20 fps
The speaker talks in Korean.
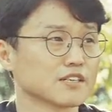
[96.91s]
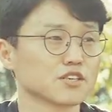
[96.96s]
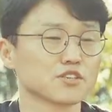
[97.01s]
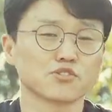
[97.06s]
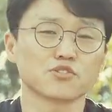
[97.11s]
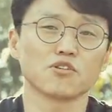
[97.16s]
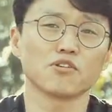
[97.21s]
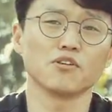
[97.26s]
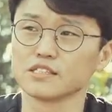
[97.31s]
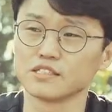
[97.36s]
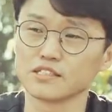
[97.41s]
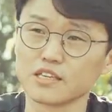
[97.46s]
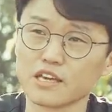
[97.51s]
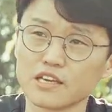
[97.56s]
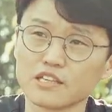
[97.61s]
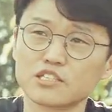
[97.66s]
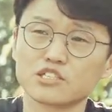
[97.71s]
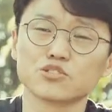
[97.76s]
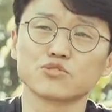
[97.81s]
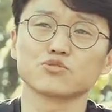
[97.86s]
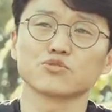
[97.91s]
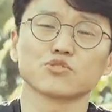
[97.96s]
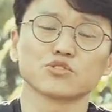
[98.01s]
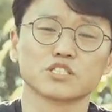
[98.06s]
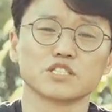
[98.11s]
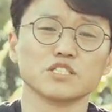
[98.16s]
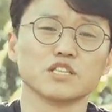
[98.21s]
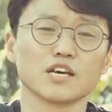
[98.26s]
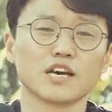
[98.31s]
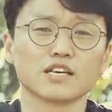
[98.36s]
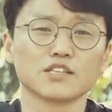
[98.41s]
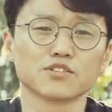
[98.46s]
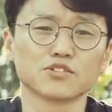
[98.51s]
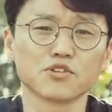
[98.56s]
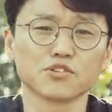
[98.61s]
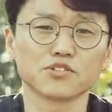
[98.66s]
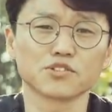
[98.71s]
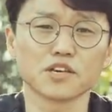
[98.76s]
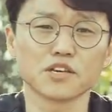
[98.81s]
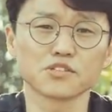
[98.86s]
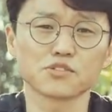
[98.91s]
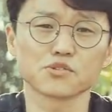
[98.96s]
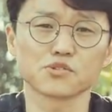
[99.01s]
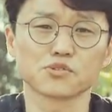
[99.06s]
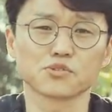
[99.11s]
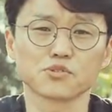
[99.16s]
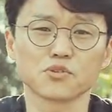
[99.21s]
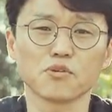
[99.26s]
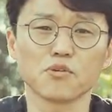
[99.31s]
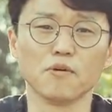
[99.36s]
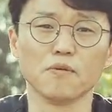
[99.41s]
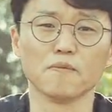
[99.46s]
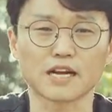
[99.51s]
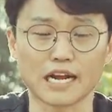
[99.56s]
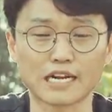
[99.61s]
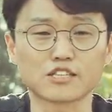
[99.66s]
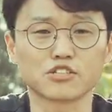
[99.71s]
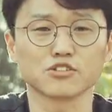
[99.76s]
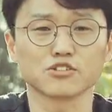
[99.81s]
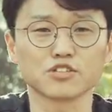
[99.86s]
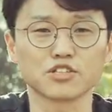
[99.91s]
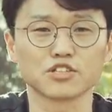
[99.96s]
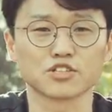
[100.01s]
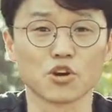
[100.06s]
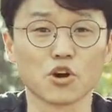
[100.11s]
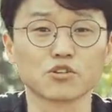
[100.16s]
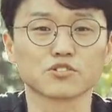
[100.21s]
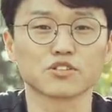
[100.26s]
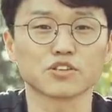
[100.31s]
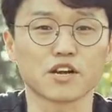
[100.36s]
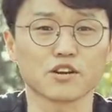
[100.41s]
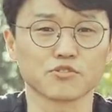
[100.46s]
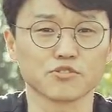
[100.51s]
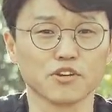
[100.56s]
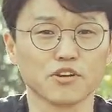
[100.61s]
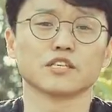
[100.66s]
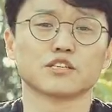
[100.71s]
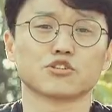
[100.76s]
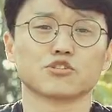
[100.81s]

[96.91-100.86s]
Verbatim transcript: 그래서 예식으로 진행하는 것에 있어서도 갈등들을 겪더라고요.